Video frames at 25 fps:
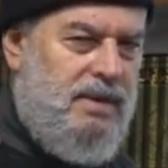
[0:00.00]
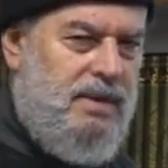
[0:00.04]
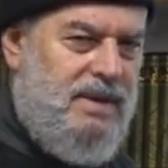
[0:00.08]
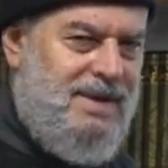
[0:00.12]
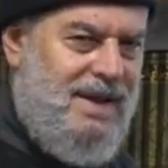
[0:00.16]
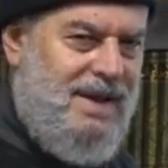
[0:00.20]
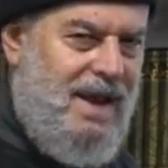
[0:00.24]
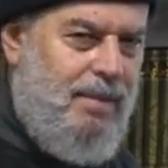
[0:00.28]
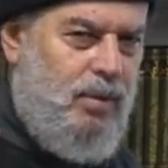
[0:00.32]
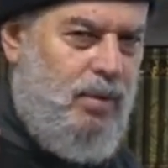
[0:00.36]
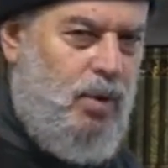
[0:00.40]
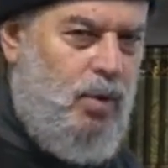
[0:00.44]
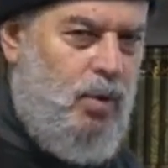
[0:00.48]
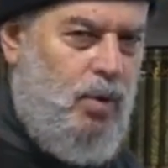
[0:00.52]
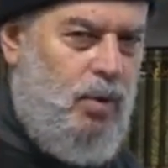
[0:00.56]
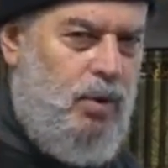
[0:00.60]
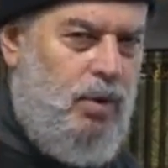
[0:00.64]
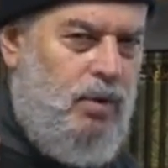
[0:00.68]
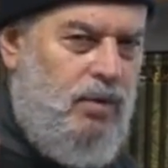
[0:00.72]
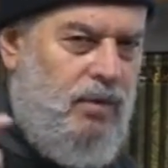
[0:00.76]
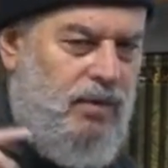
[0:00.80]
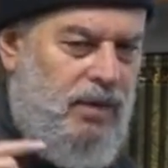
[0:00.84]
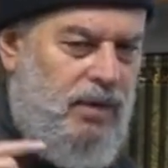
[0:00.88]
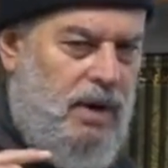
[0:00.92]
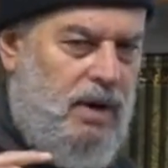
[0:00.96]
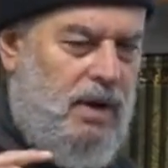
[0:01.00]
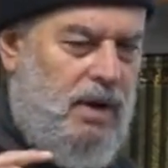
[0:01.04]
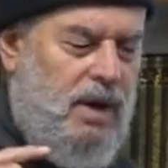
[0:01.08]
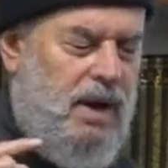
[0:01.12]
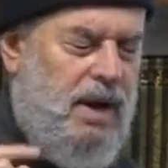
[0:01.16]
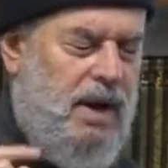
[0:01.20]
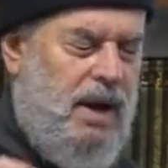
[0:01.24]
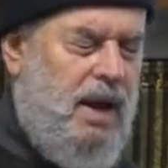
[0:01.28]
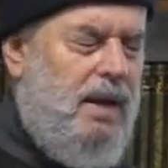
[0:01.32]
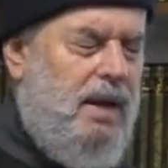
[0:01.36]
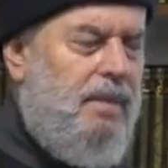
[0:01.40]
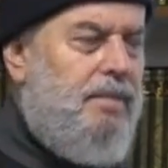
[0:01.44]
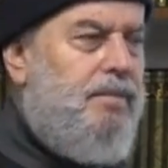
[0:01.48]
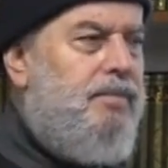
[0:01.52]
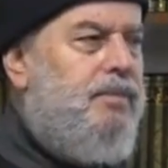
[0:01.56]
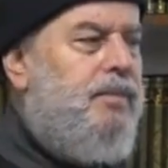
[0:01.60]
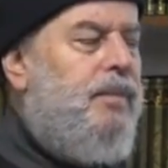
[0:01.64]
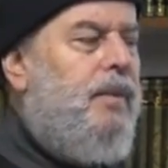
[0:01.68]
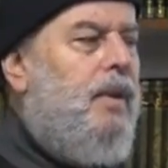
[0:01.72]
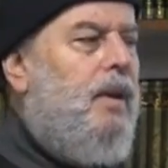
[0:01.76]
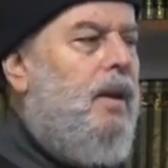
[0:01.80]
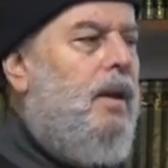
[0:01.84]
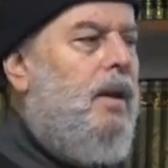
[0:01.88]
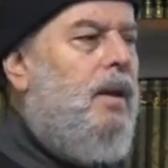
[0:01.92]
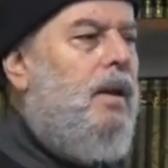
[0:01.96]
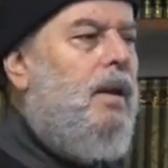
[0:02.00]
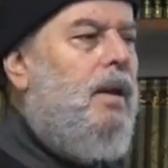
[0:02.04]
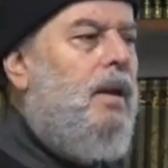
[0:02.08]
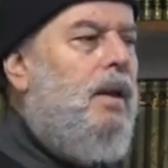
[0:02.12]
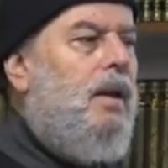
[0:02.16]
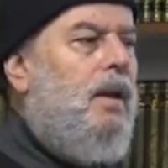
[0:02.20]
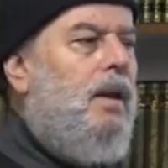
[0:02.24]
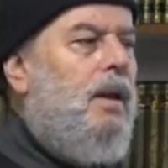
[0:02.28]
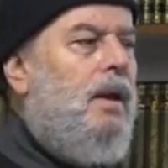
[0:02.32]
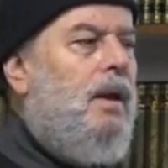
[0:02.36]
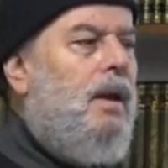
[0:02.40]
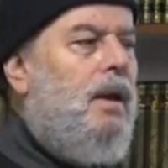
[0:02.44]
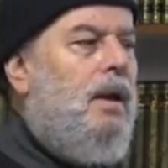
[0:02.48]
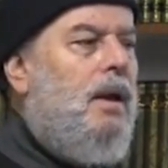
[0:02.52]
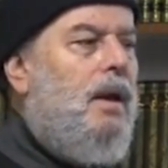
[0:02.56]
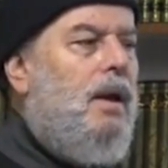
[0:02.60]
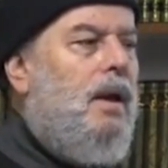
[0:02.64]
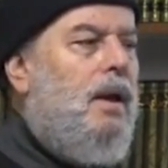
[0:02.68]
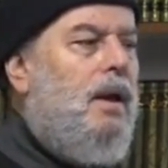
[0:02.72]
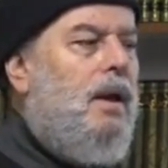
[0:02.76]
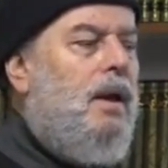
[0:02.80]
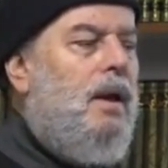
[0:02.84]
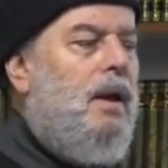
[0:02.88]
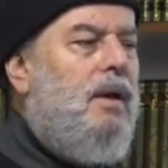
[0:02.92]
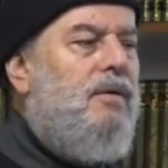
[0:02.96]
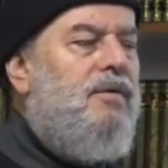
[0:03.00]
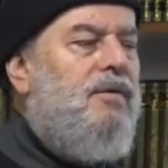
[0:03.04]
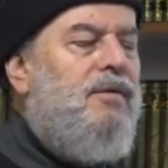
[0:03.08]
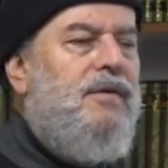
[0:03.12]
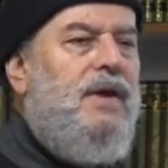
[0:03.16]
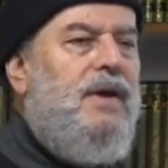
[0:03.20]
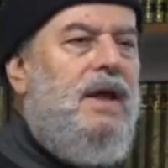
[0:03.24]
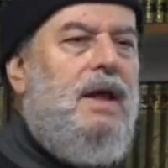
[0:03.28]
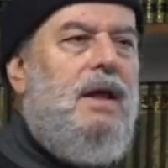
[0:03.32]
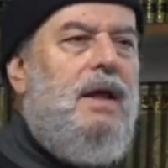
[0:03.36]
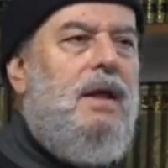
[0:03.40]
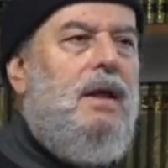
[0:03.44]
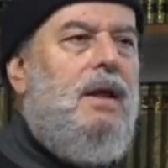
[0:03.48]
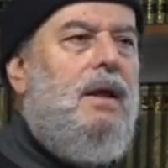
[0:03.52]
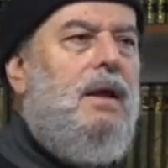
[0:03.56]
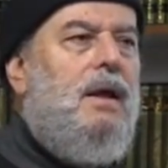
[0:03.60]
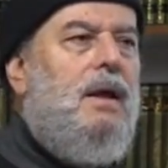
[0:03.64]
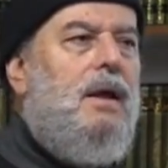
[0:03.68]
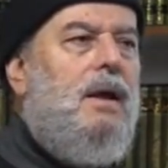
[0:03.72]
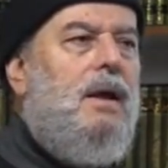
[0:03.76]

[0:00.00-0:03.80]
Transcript: إسلام نون في القناة آه، في